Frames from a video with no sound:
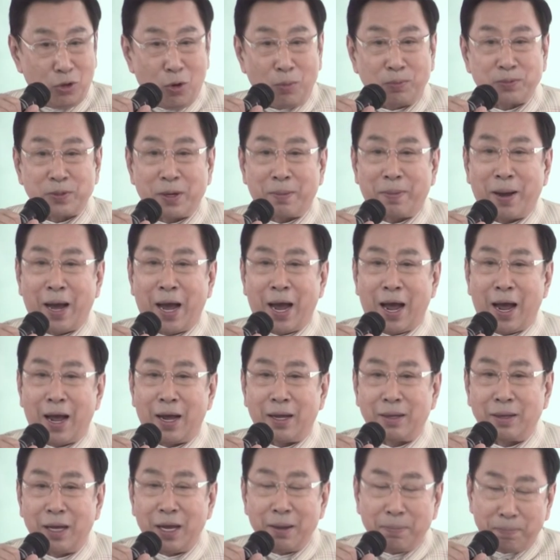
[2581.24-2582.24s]
ยุบสภา
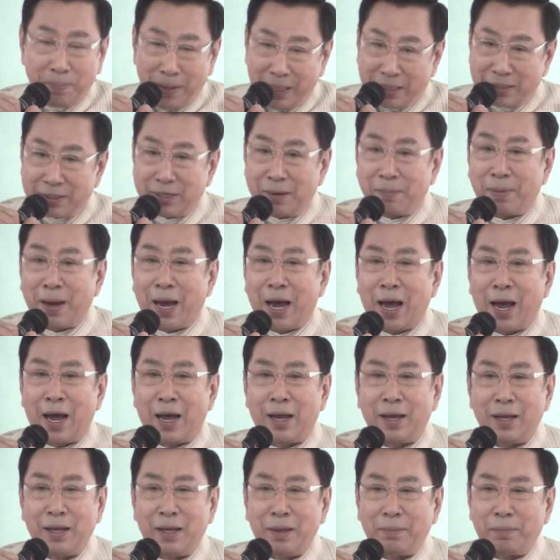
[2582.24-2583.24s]
ไอ้ปิดสภา
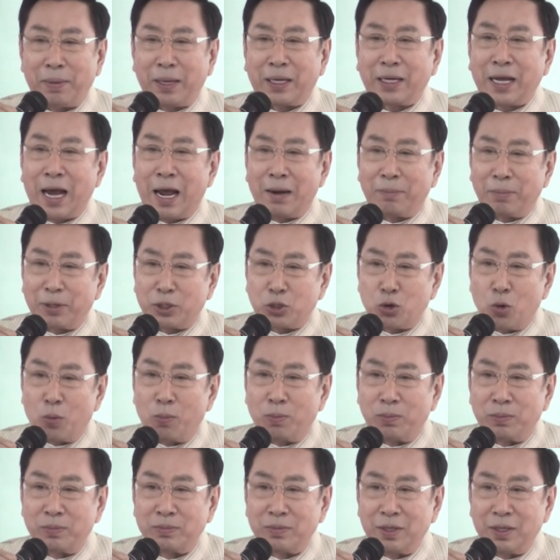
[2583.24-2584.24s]
ปิดการประชุ
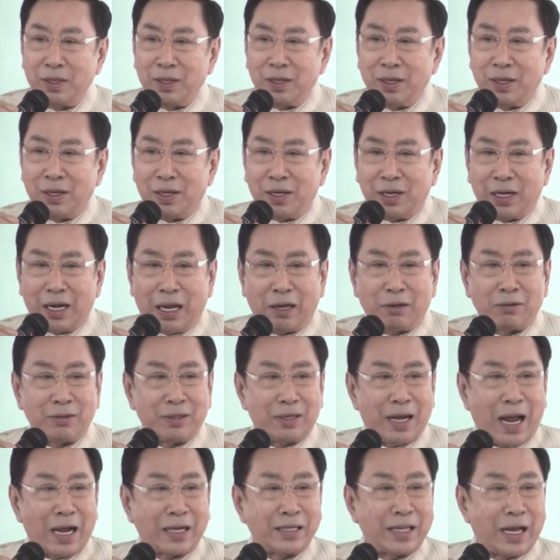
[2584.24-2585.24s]
มแล้ว
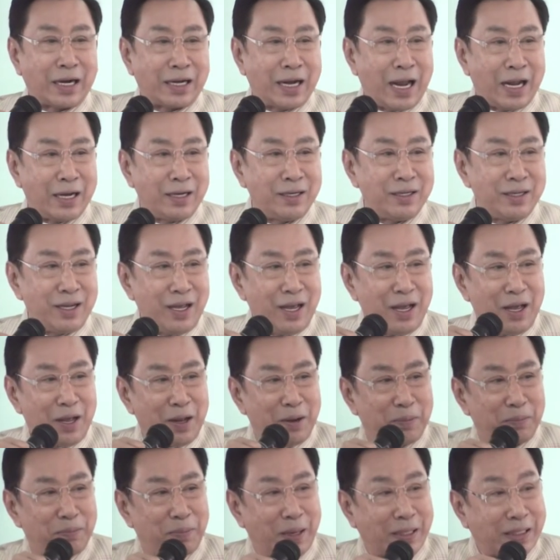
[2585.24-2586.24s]
หลังจากนั้น
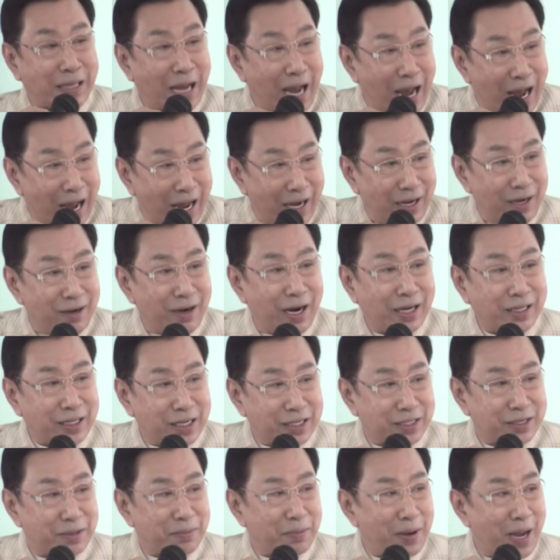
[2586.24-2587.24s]
ประธานรั
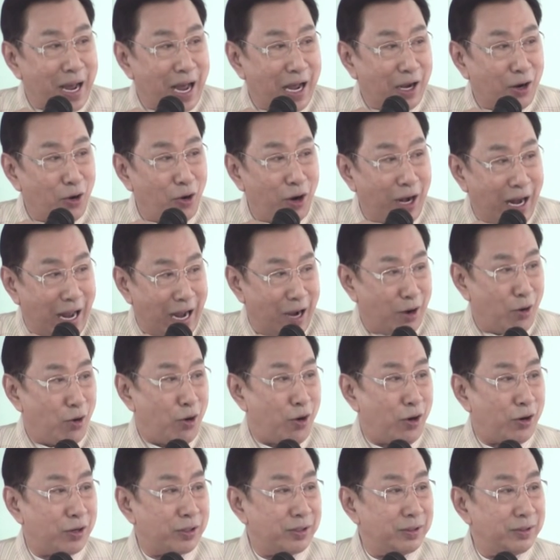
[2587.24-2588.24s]
ฐสภาก็ลาอ
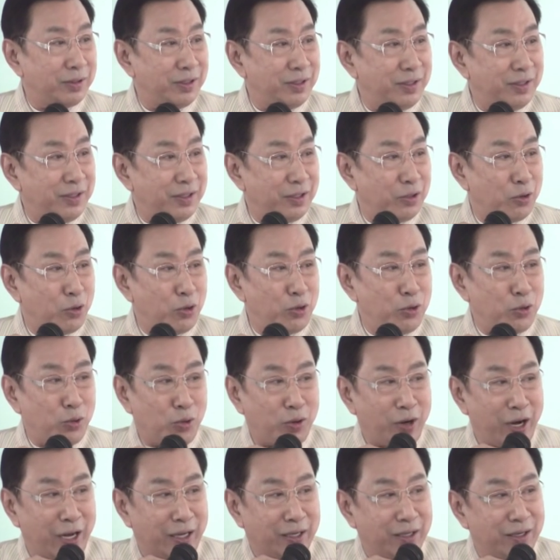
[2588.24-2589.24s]
อกคุณ
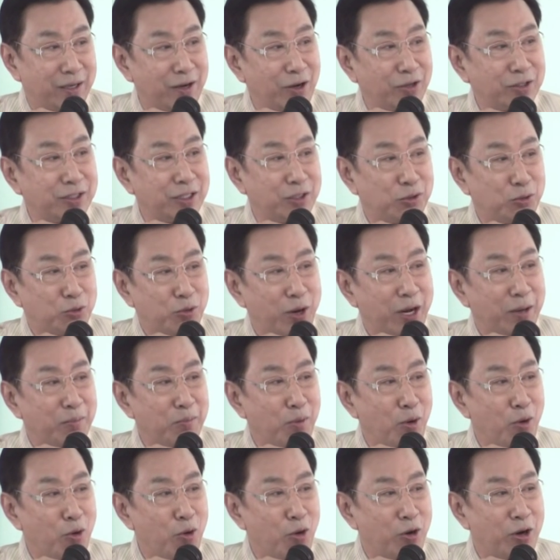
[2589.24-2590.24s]
อุกฤษดร.อุกฤษ
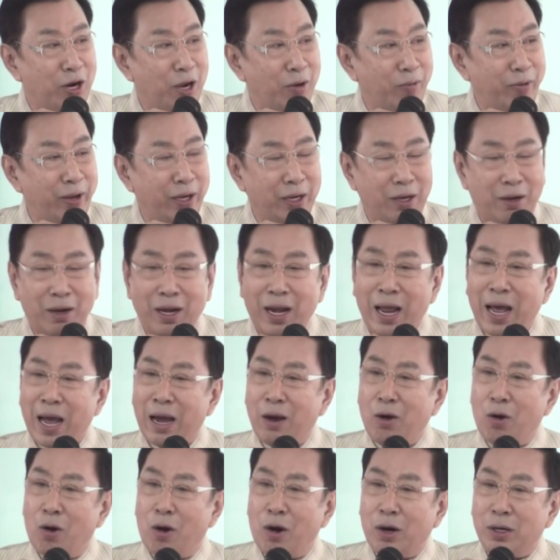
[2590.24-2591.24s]
มงคลอวินก็
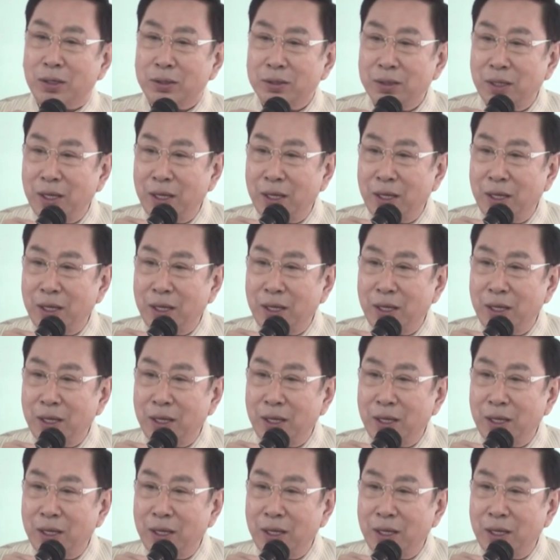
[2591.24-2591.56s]
ลาออก